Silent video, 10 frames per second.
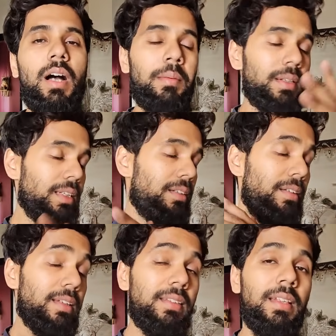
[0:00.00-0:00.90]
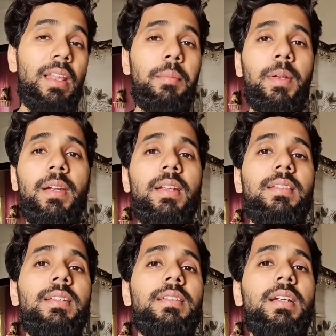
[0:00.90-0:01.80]
আমাদের ট্রিক্সির এই
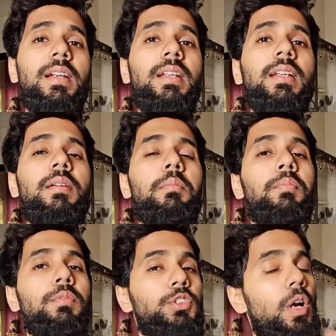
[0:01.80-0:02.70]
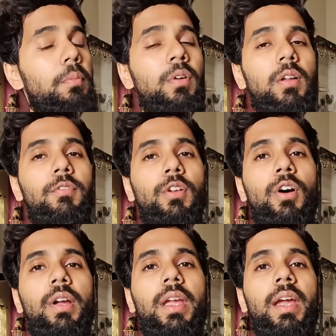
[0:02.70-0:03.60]
প্রেগনেন্সি জার্নির সব কটা
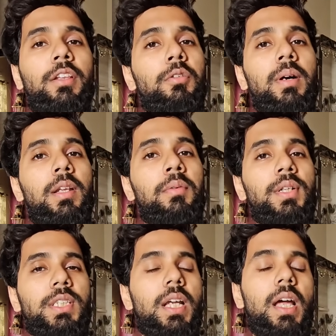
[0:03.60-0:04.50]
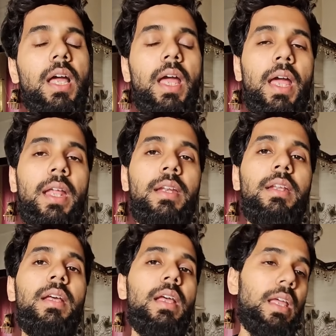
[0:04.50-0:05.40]
ব্লগকে এত ভালোবাসা অ্যান্ড
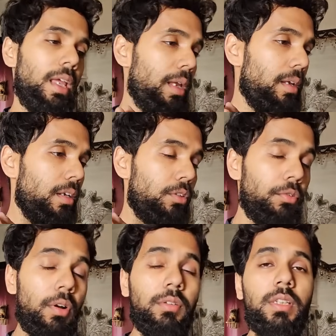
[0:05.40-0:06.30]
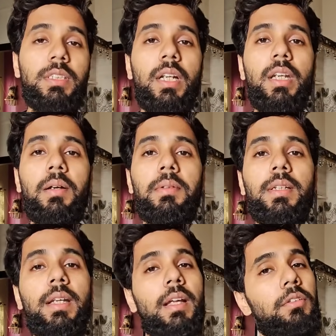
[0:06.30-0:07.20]
এই থ্রু দ্য জার্নি
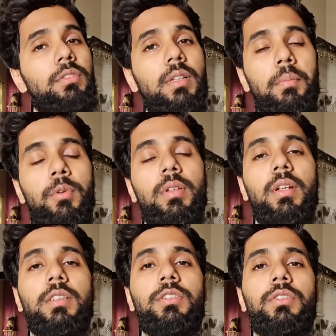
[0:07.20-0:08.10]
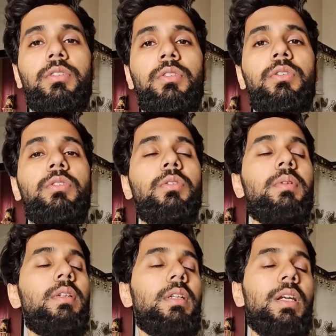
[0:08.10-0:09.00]
আমাদেরকে এত সাপোর্ট দেওয়ার জন্য
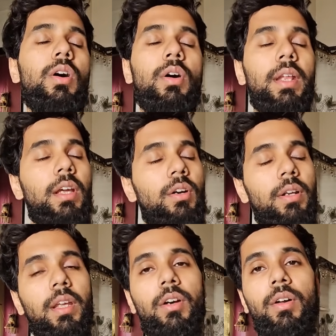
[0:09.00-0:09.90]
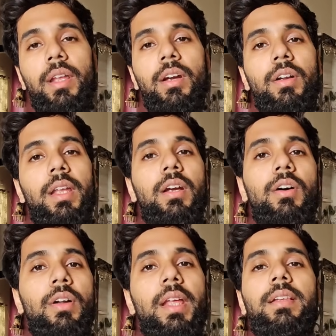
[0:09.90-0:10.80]
তোমাদেরকে অনেক অনেক অনেক অনেক
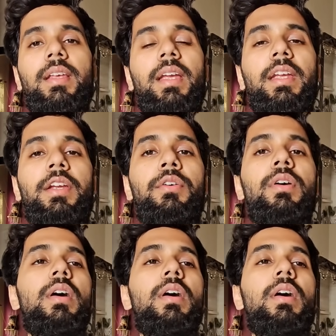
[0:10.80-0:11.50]
অনেক থ্যাংক ইউ